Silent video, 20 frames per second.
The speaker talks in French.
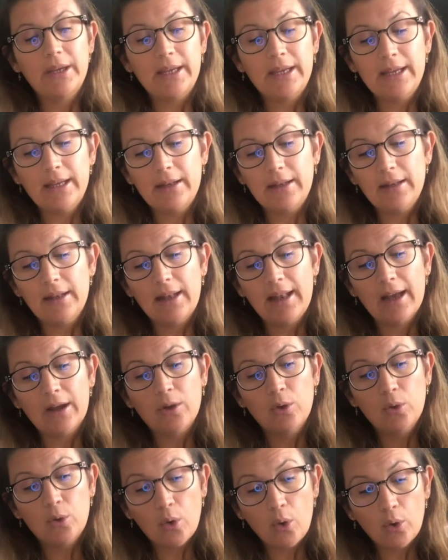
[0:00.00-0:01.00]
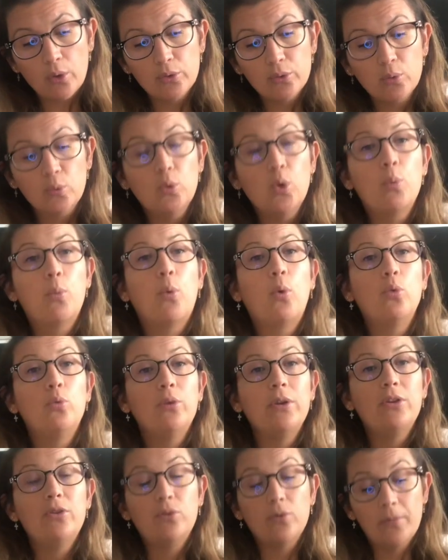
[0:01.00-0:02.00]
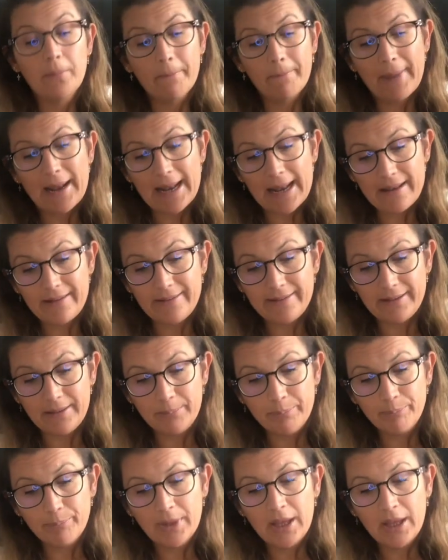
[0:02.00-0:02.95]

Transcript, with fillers: est la cause ou le produit d'une maladie,